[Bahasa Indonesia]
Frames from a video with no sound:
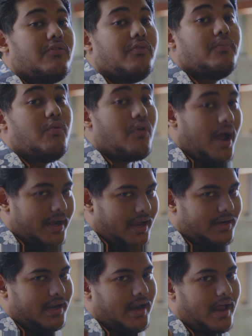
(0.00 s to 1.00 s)
hubungan
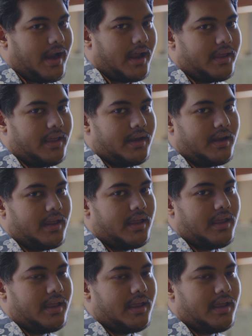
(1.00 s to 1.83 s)
yang dilarang ini.